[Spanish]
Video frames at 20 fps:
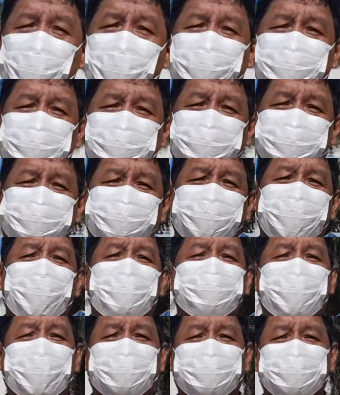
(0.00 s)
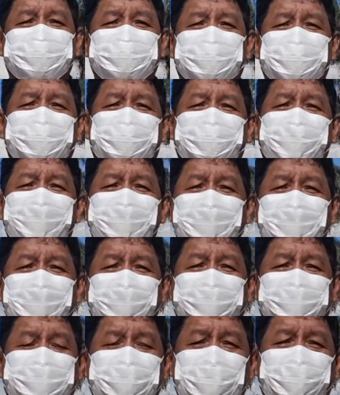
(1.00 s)
4CC, la empresa china,
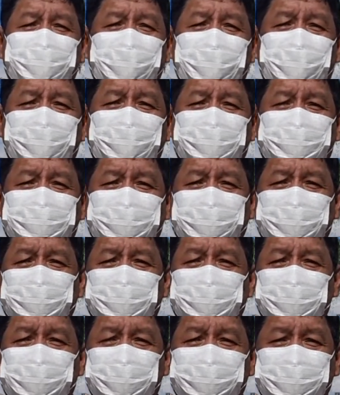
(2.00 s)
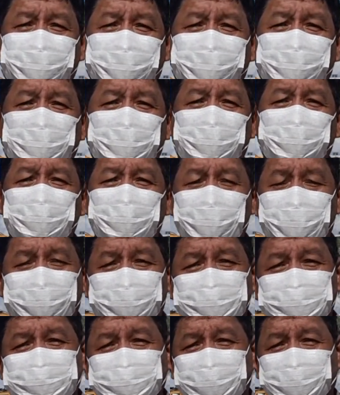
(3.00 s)
debe alrededor de una
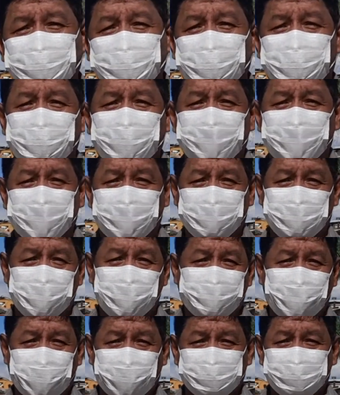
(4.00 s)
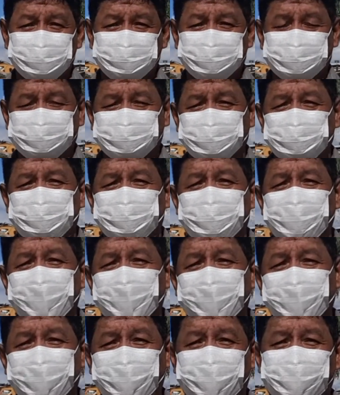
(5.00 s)
quincena. La paralización
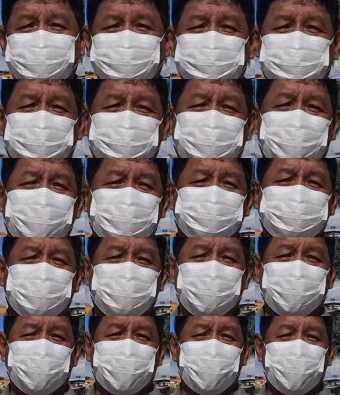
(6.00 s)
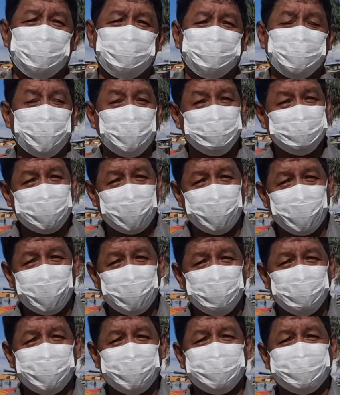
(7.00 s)
es total por, los
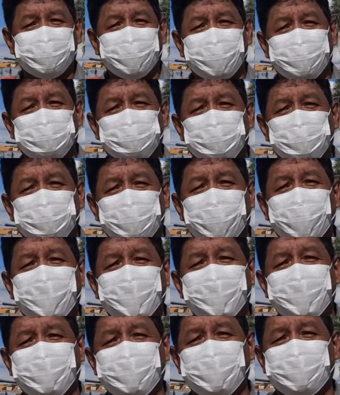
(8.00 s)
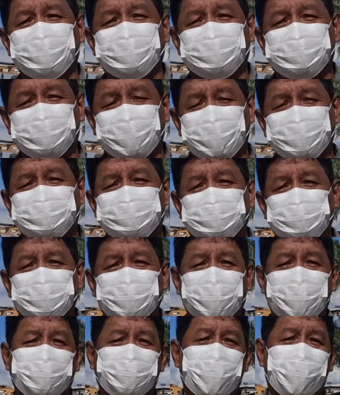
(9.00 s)
trabajadores de Transrurre y
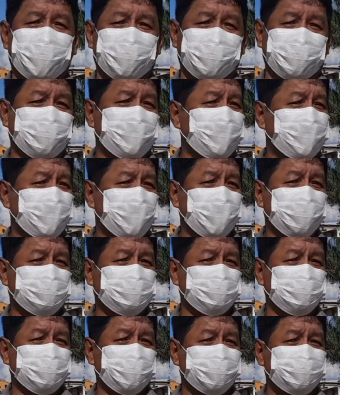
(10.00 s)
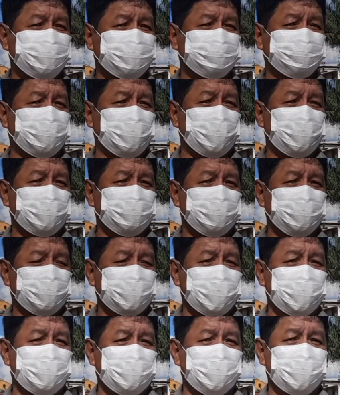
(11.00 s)
Transutenabaque. Esto es por
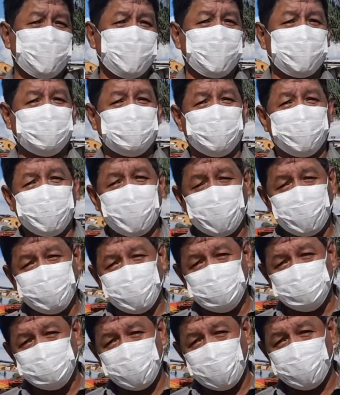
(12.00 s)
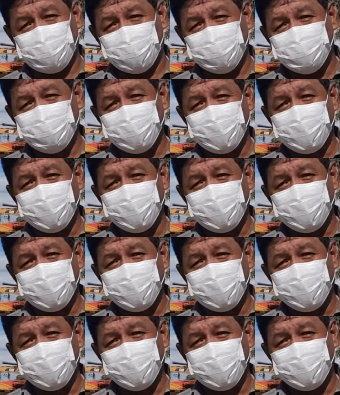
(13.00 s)
motivos, como ya le mencionaba,